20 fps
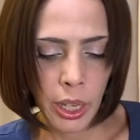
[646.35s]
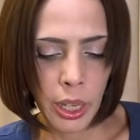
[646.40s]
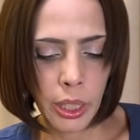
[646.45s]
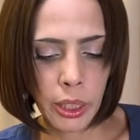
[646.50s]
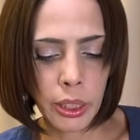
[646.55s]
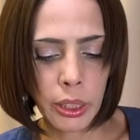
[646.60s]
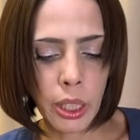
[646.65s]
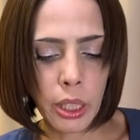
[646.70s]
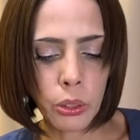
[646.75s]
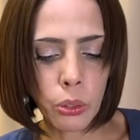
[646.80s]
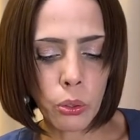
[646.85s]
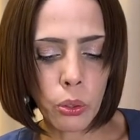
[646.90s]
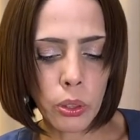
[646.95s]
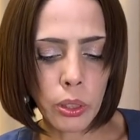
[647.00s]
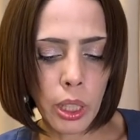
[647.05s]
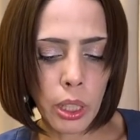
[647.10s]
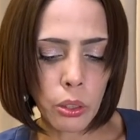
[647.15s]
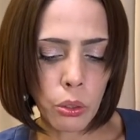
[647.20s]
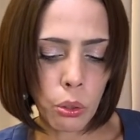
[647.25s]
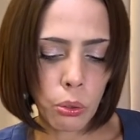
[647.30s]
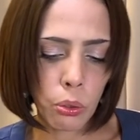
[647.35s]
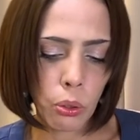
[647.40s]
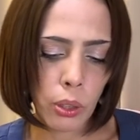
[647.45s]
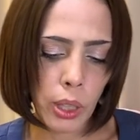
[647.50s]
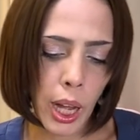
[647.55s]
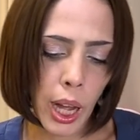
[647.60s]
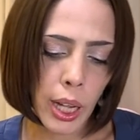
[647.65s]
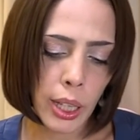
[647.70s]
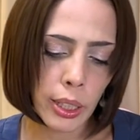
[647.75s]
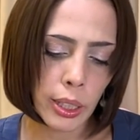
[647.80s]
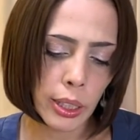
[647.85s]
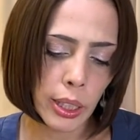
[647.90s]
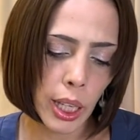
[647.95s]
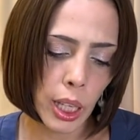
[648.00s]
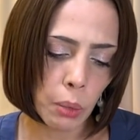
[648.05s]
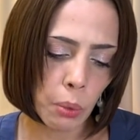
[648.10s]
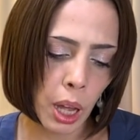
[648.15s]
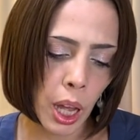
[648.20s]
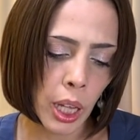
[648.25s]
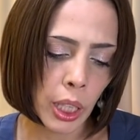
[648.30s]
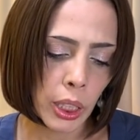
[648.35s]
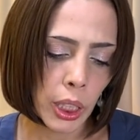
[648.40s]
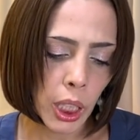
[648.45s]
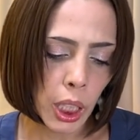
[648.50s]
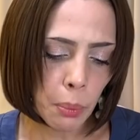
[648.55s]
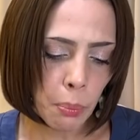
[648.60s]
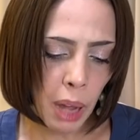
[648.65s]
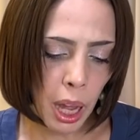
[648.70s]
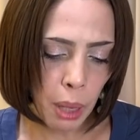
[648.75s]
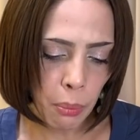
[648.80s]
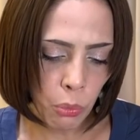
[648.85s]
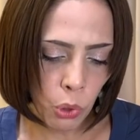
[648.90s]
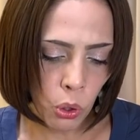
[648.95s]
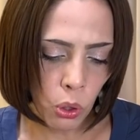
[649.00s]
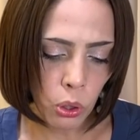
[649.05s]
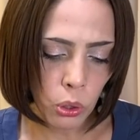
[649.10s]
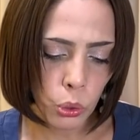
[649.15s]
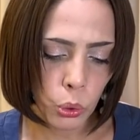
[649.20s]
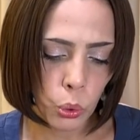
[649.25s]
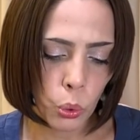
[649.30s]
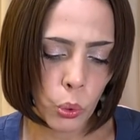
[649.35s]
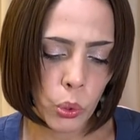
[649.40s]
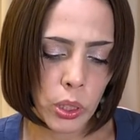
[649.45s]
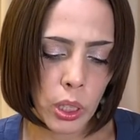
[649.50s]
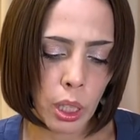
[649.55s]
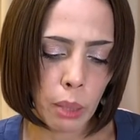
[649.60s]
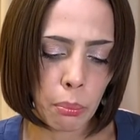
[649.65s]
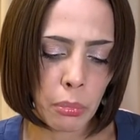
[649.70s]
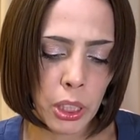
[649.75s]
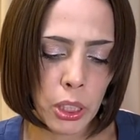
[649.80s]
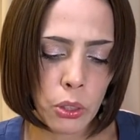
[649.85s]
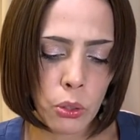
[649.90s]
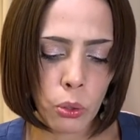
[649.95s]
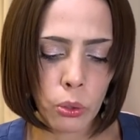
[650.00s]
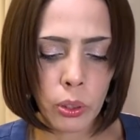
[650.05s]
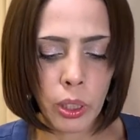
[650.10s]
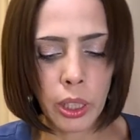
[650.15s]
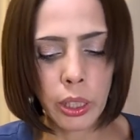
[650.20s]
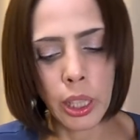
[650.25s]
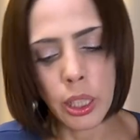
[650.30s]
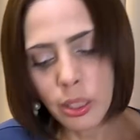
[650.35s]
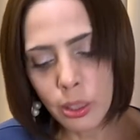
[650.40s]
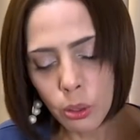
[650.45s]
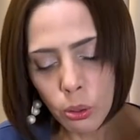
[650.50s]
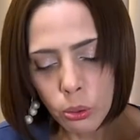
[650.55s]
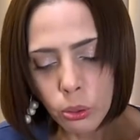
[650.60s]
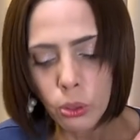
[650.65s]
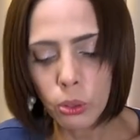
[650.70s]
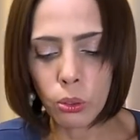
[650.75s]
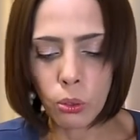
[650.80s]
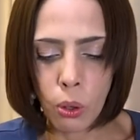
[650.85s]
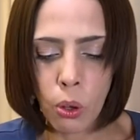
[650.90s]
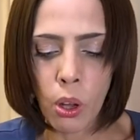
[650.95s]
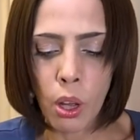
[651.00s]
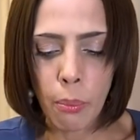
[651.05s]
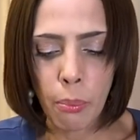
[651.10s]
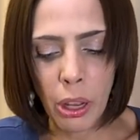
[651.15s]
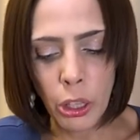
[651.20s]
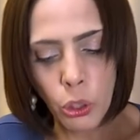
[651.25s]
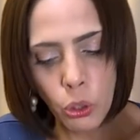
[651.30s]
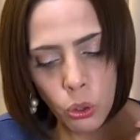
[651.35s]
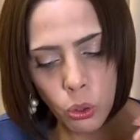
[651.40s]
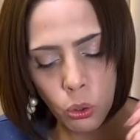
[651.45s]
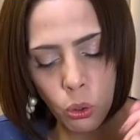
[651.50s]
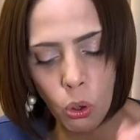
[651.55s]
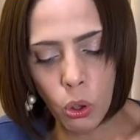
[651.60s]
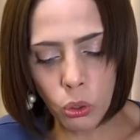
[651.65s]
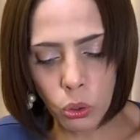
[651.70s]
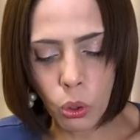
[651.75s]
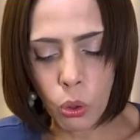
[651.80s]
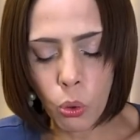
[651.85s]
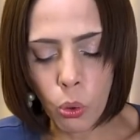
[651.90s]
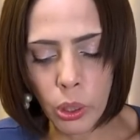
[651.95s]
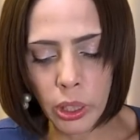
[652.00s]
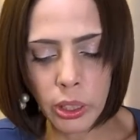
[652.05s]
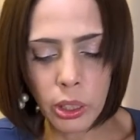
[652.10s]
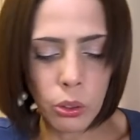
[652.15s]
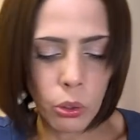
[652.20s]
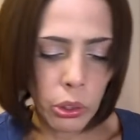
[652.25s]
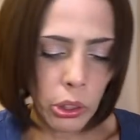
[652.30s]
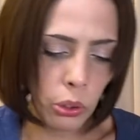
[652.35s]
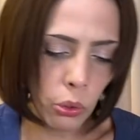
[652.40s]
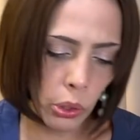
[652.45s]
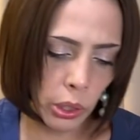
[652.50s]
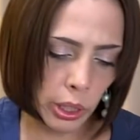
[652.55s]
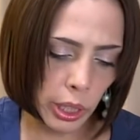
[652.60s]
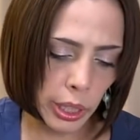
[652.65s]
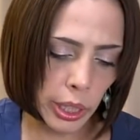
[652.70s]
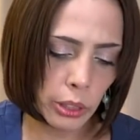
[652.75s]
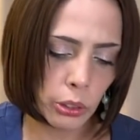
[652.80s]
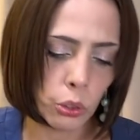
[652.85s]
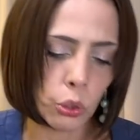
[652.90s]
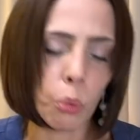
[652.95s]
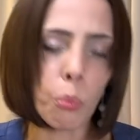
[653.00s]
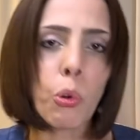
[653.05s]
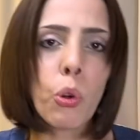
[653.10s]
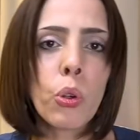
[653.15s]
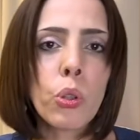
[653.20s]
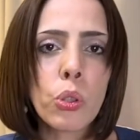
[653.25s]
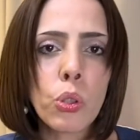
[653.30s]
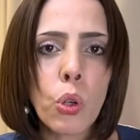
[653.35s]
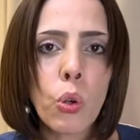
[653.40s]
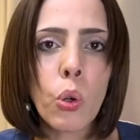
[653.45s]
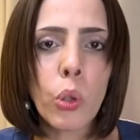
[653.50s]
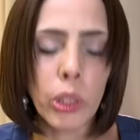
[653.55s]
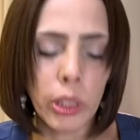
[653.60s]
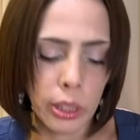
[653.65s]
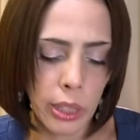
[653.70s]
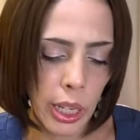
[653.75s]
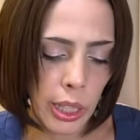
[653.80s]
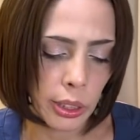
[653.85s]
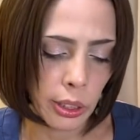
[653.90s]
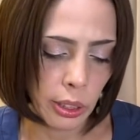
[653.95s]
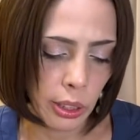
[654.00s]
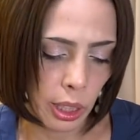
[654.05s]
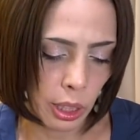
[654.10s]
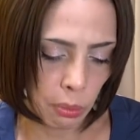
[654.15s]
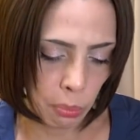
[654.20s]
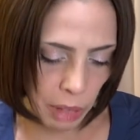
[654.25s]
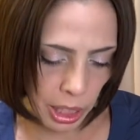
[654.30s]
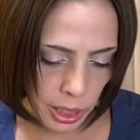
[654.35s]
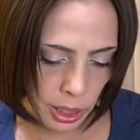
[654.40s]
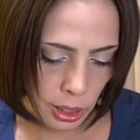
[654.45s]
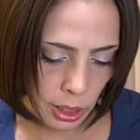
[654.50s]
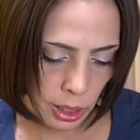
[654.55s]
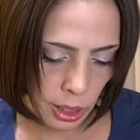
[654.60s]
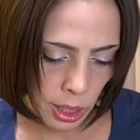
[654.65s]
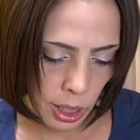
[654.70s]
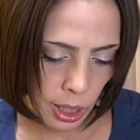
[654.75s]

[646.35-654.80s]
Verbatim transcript: 北朝鮮との関係は今も朝鮮民族で結束と、まあ、友好と、これで乗り越えられると妄想を抱いています。